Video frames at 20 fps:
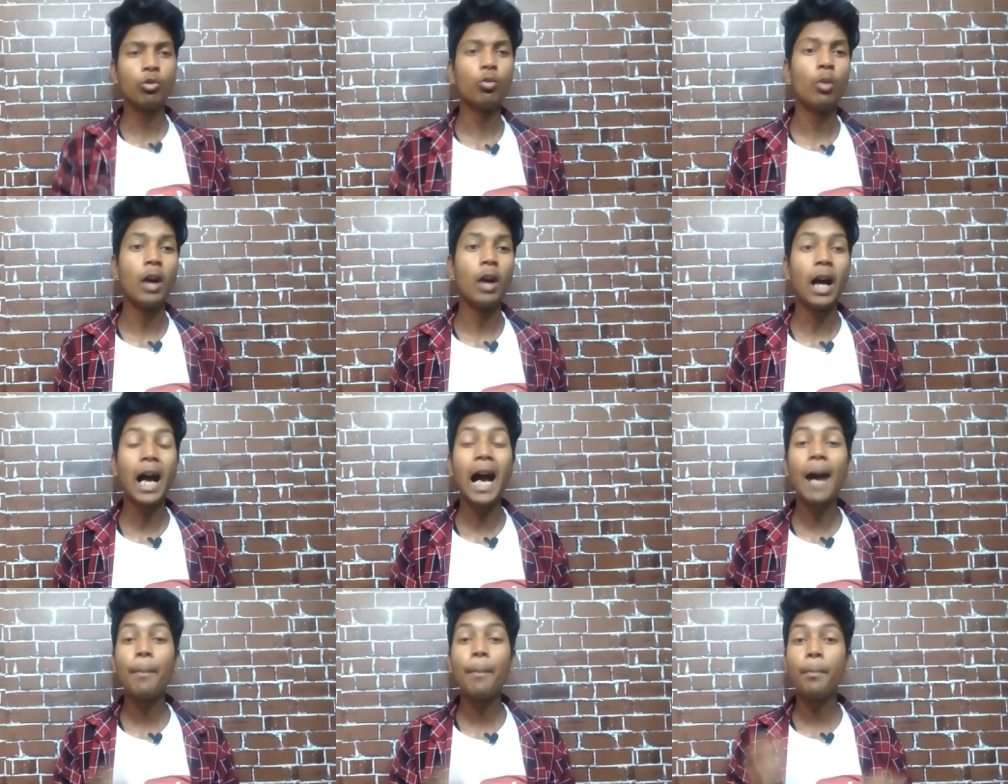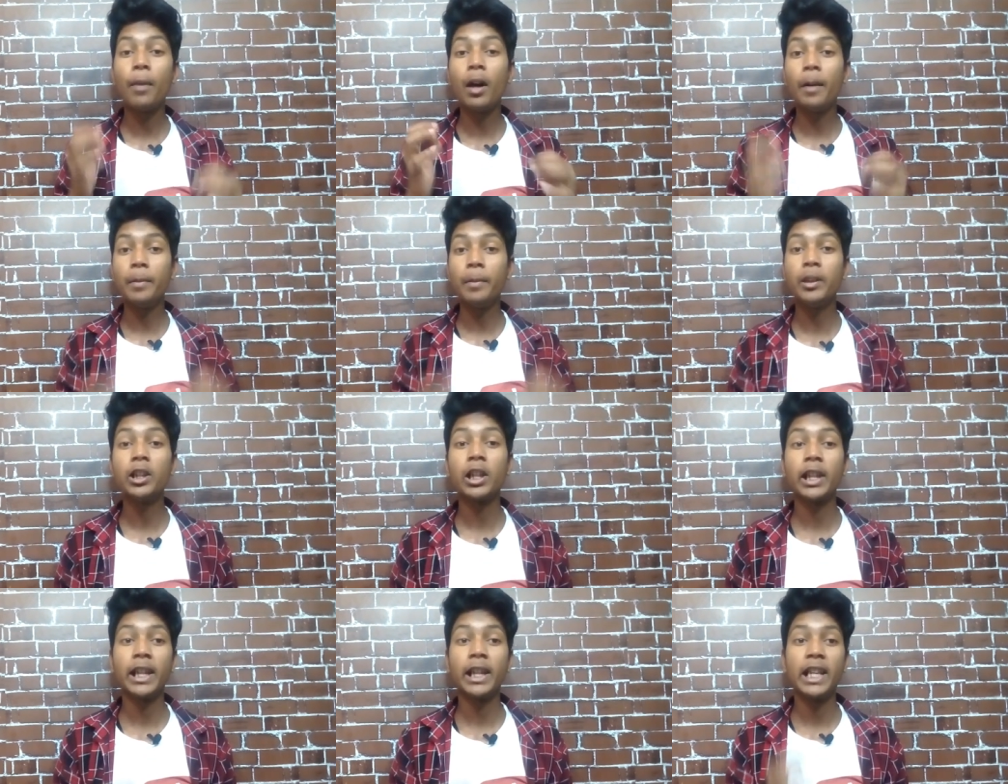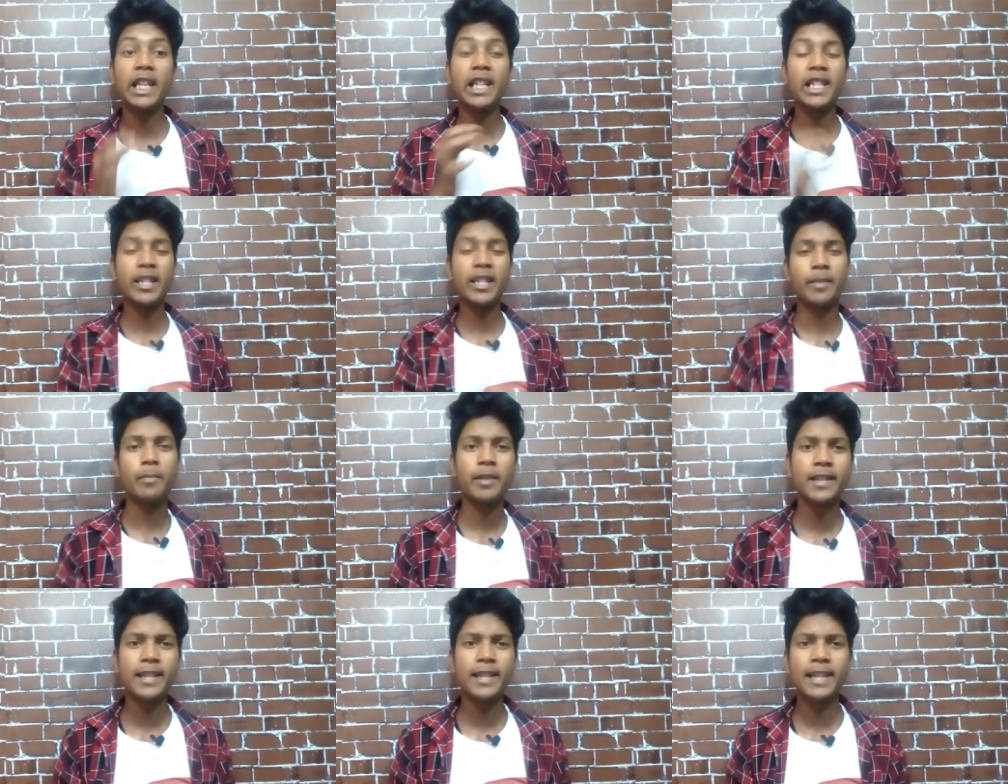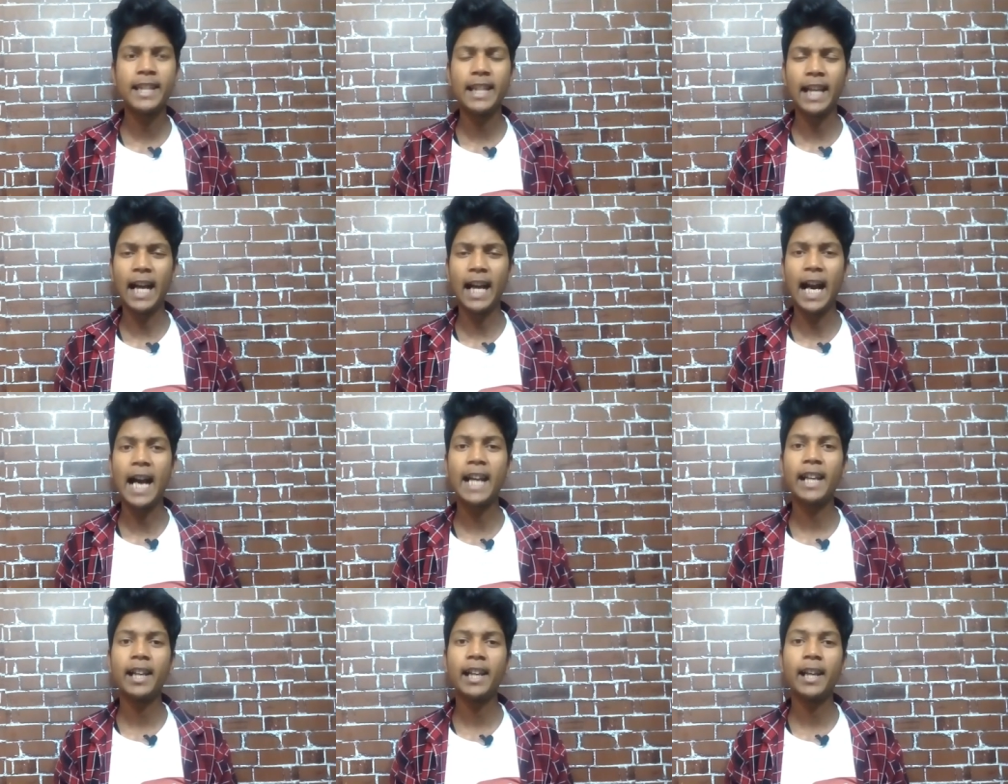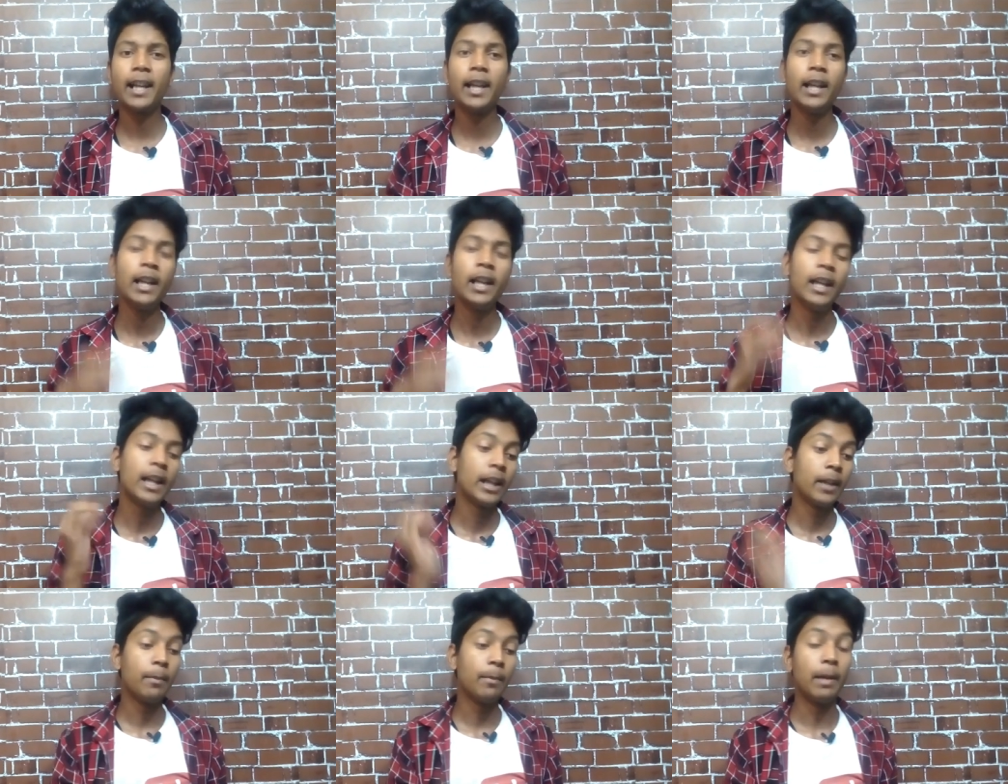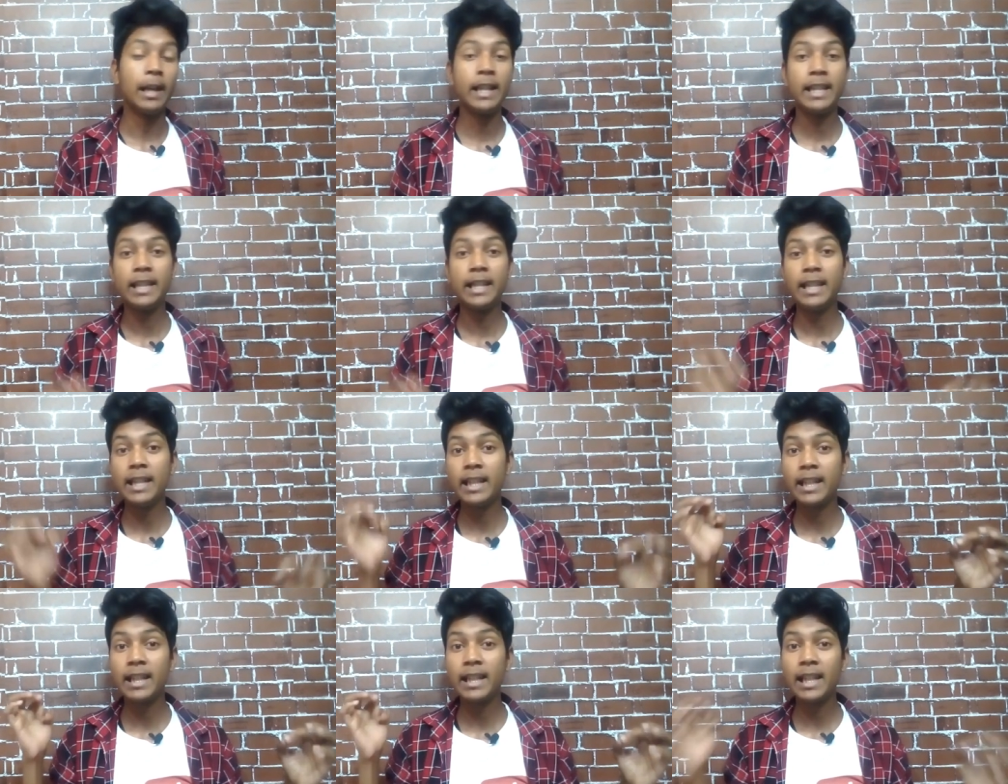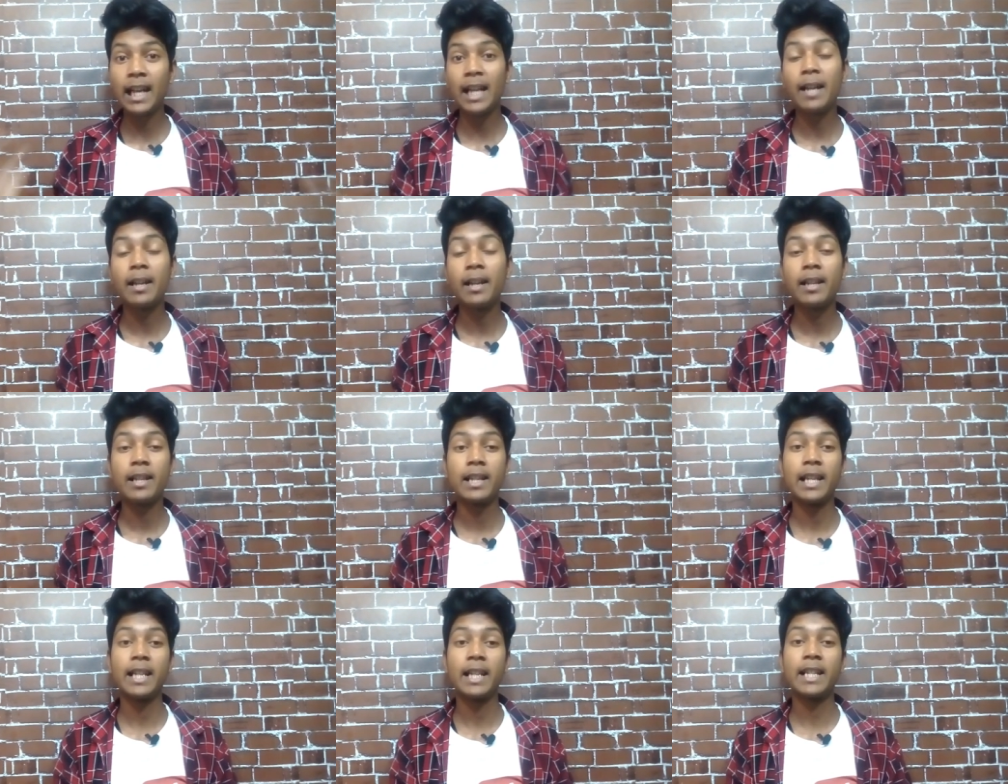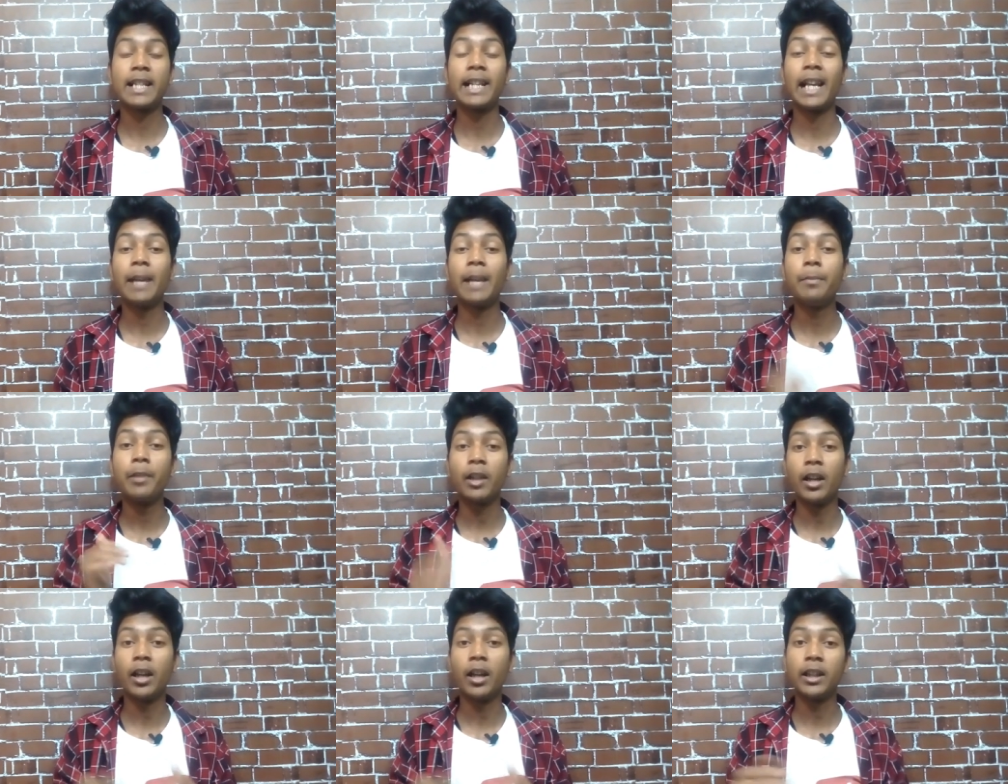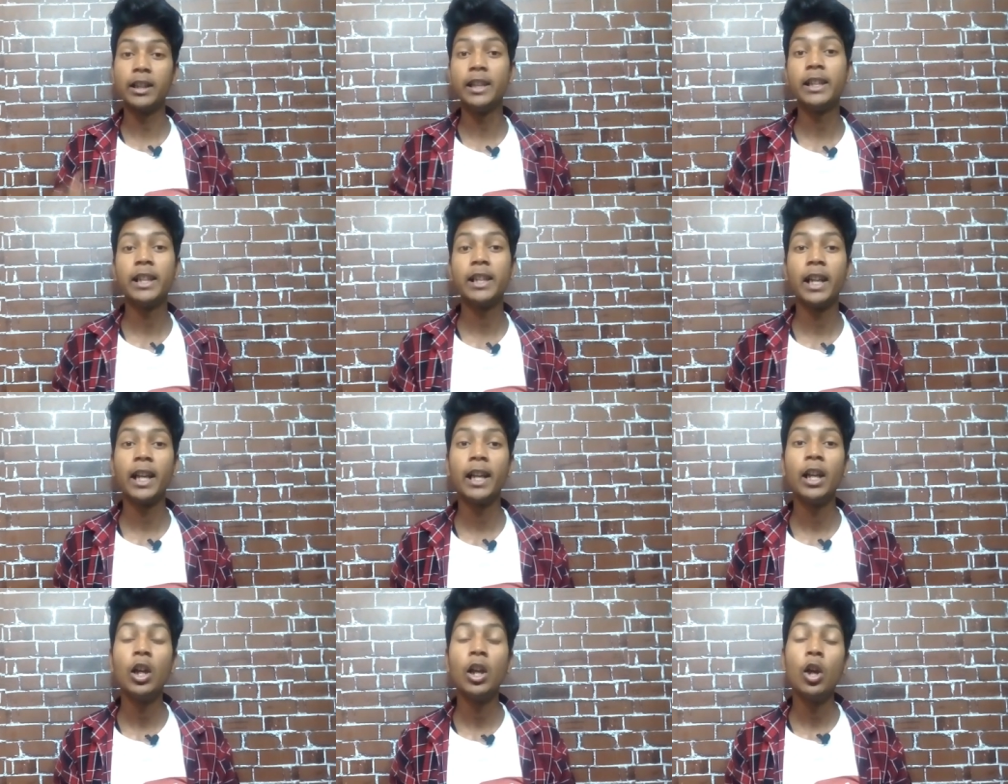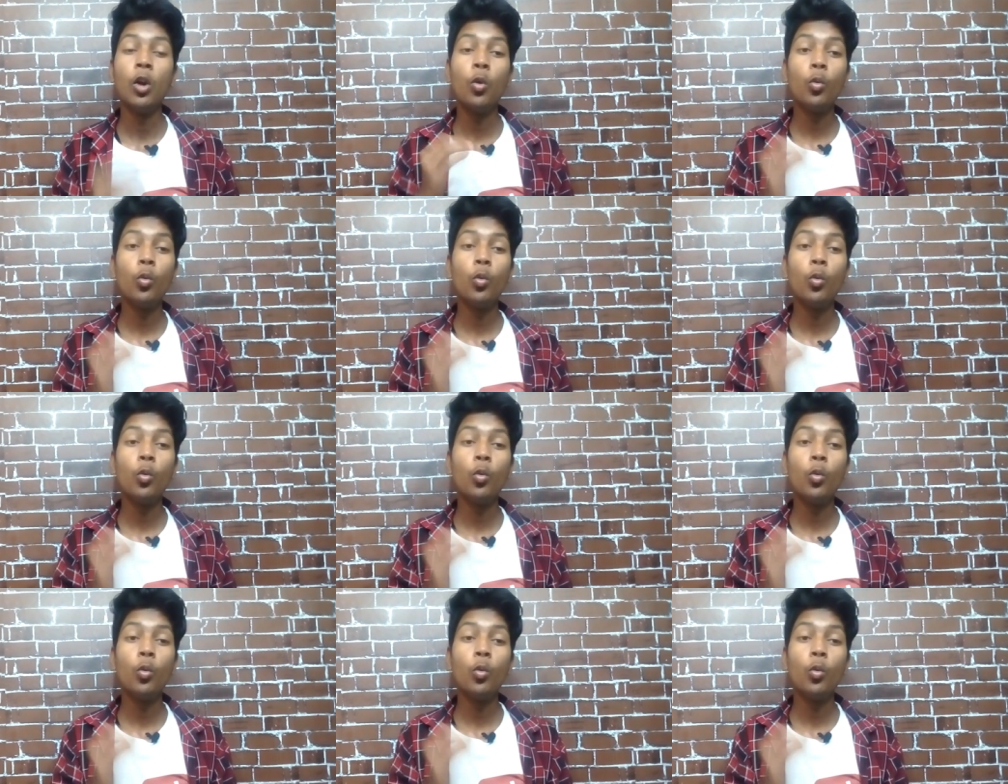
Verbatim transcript: तो आप अभी तक ये समझते आ रहे हैं कि भाई जिनका सब्सक्राइबर अधिक है